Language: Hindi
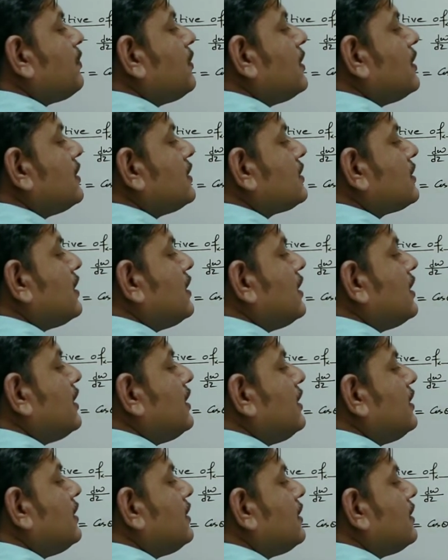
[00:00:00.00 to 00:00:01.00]
प्लस
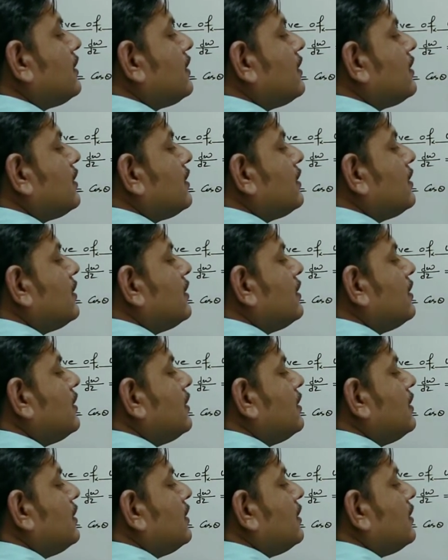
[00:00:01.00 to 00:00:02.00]
आई
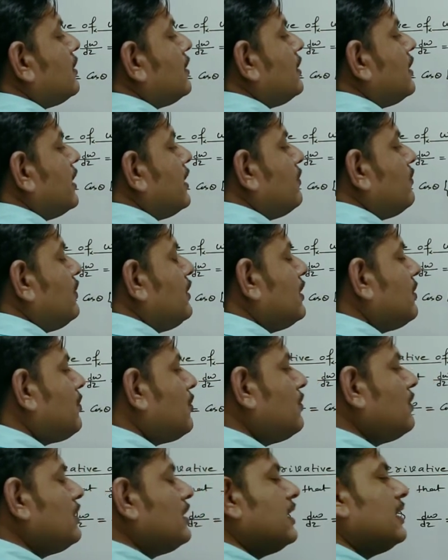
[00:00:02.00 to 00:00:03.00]
डेल वी अपॉन